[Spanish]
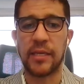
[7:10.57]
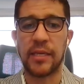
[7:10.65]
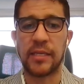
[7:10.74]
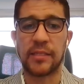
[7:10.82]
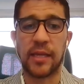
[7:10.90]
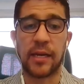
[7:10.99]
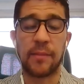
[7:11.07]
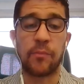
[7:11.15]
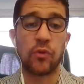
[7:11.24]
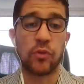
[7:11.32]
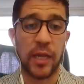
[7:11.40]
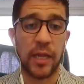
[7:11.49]
y está
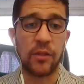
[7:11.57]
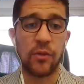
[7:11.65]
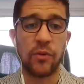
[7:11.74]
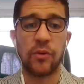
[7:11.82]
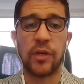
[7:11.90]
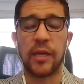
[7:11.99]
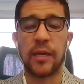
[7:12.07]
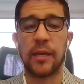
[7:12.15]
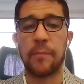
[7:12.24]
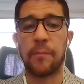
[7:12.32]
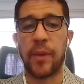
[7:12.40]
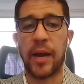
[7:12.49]
reportando
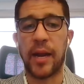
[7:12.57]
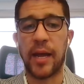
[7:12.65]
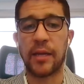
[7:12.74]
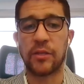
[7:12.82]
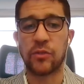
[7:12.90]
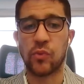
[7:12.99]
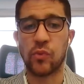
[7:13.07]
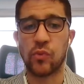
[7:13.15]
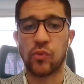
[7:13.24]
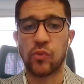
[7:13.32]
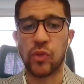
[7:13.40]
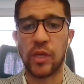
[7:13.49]
eh, para
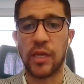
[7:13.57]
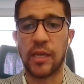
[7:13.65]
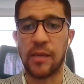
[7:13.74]
sus eh,